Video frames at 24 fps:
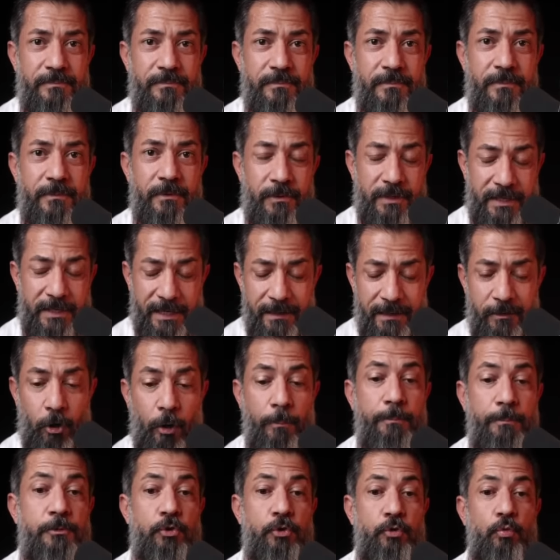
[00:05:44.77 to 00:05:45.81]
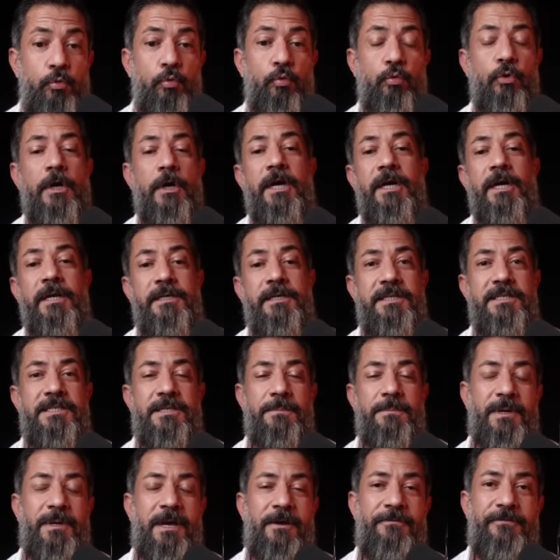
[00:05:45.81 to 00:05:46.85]
Okay? Ob du diese
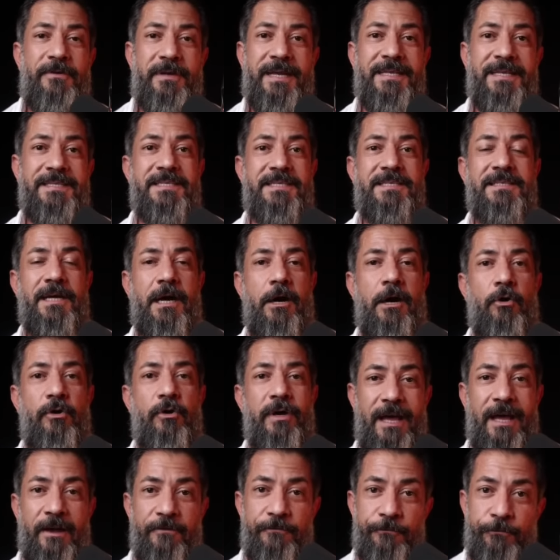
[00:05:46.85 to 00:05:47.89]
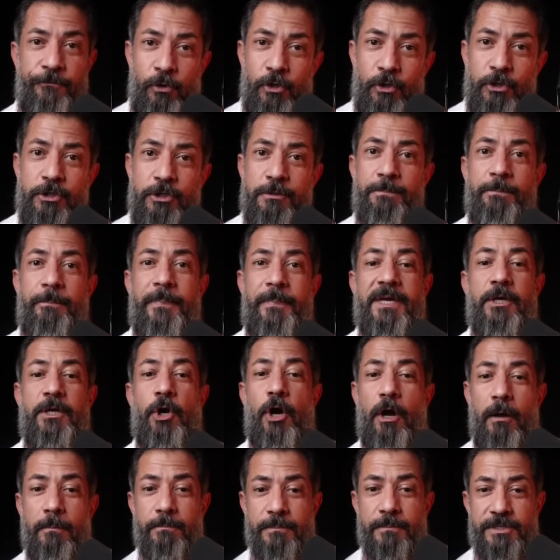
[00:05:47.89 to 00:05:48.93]
Präferenzen auch erfüllt
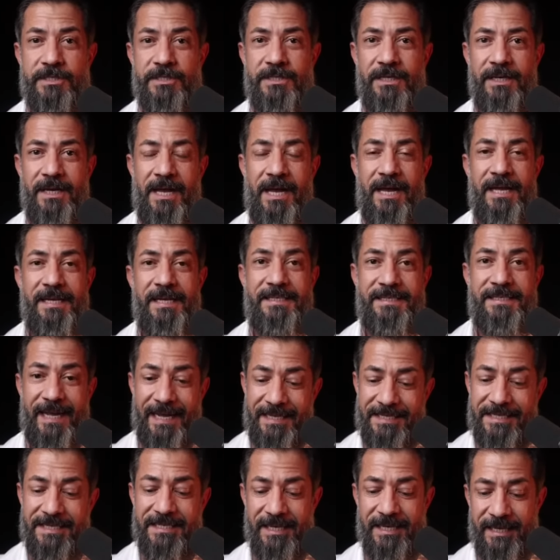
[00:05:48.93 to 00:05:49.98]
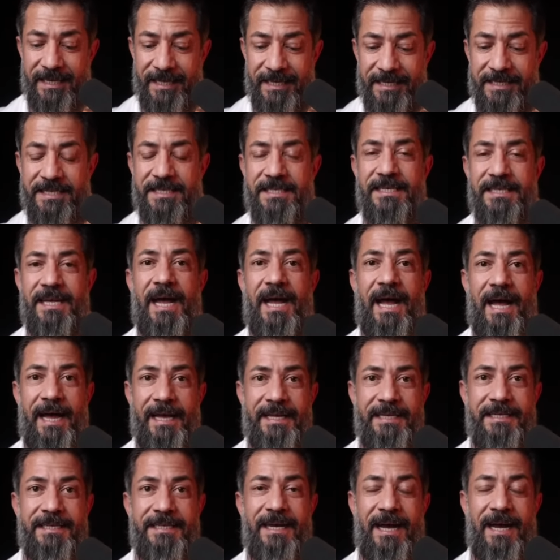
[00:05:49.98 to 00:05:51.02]
bekommst, das ist
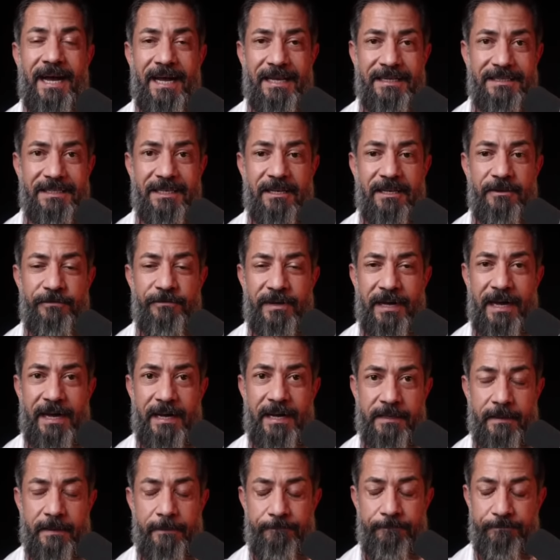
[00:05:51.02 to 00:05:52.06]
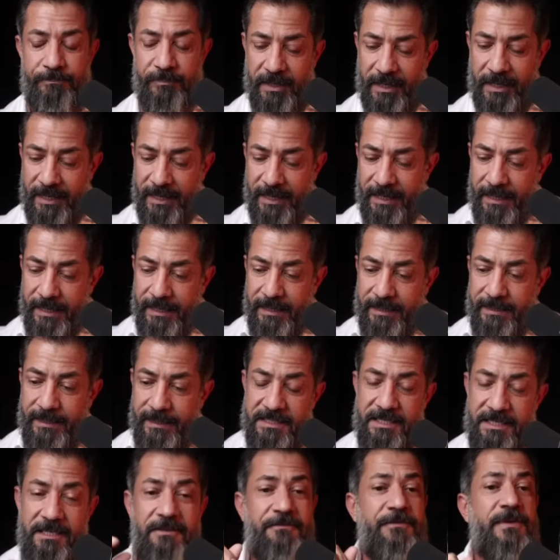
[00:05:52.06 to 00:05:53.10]
eine andere Frage. Dann
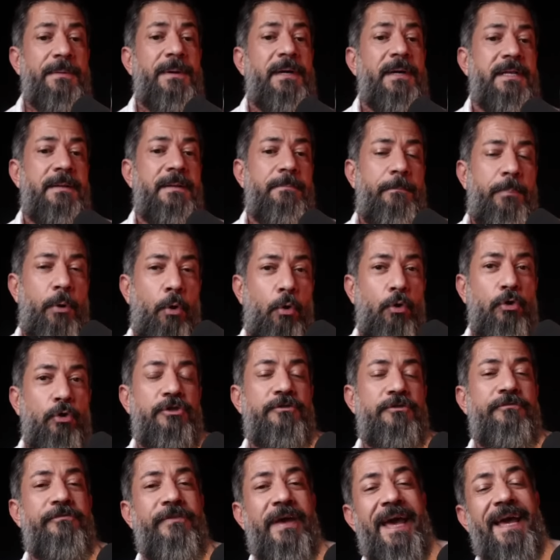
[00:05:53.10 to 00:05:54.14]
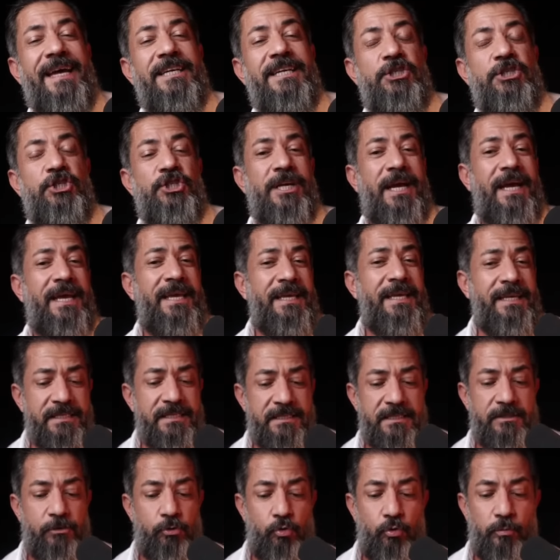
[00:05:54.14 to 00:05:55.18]
sind wir bei dem Punkt, wer
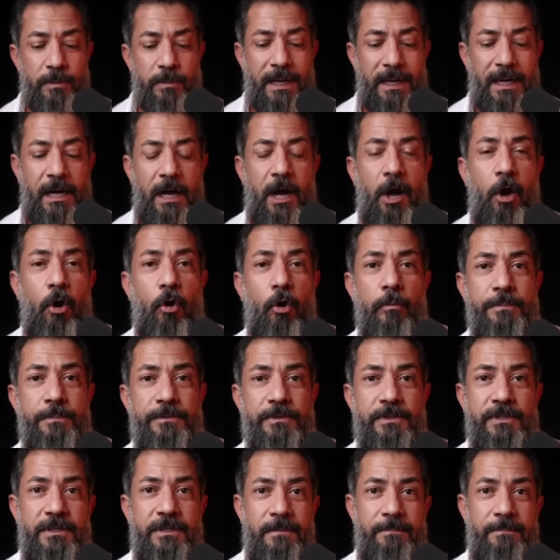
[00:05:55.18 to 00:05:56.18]
entscheidet überhaupt